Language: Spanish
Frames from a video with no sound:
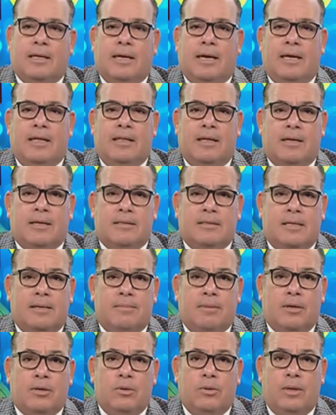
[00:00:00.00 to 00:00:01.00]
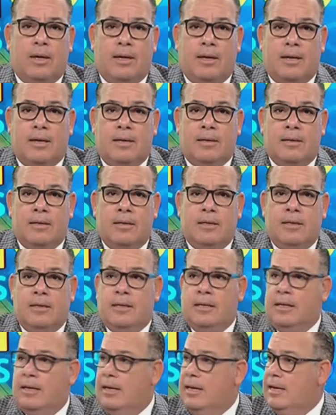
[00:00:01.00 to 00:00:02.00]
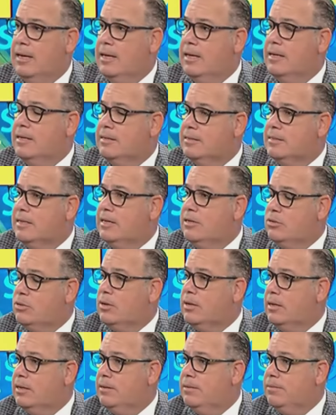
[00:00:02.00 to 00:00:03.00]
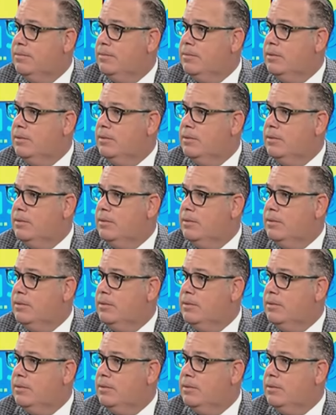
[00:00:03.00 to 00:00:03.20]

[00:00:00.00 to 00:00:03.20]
Takeda, que se llama Kyudenga, eh, se hizo aquí.